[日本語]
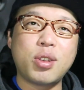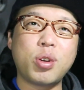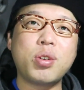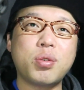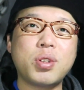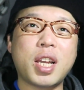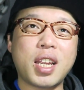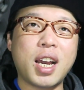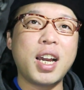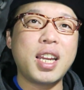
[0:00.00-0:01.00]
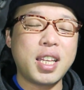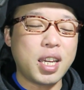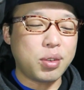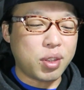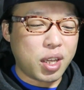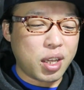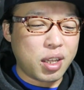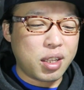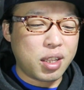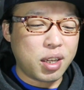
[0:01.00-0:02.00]
ドリンクホルダーに入らないの
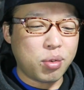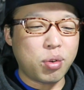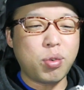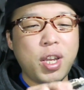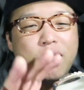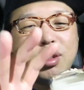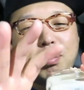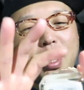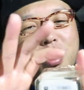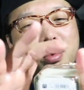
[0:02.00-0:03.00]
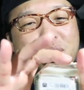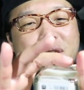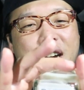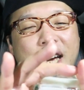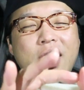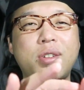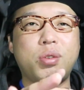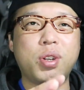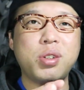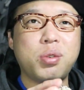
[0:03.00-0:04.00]
で、だからこれごひゃくのペットボトルが入
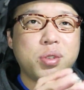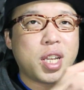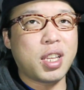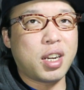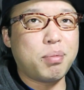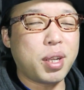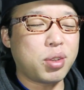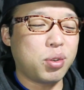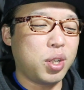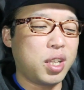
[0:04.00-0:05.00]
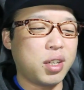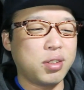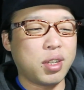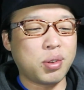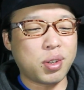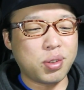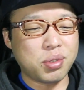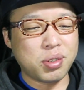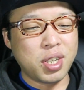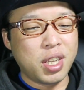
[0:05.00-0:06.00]
るドリンクホルダーならパッといけるんだろうけ
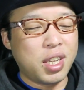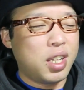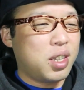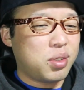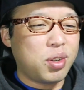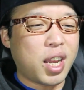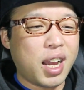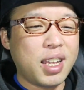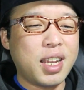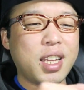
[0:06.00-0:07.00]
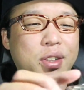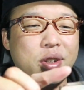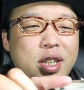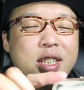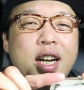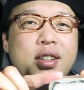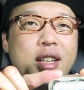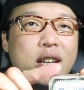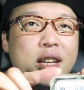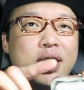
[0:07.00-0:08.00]
ど、それに入らないので、四
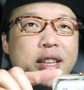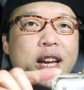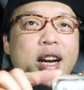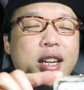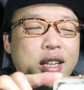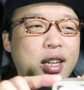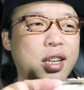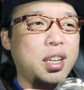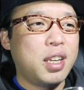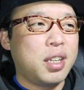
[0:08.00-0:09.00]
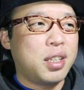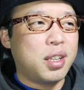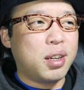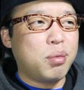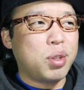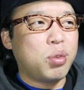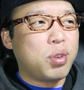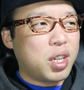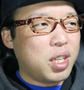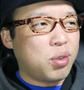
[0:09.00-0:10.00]
角でね、でかいんで。だからまあ
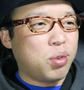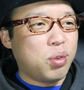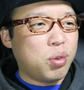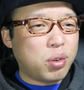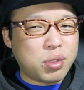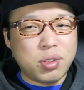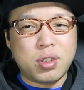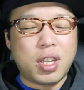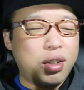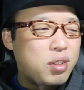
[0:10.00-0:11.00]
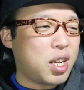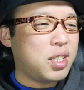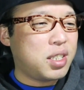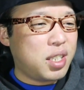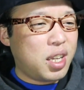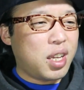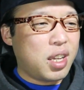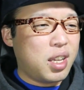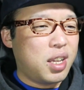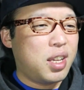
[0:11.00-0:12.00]
どっかにこう置くっていう感じで、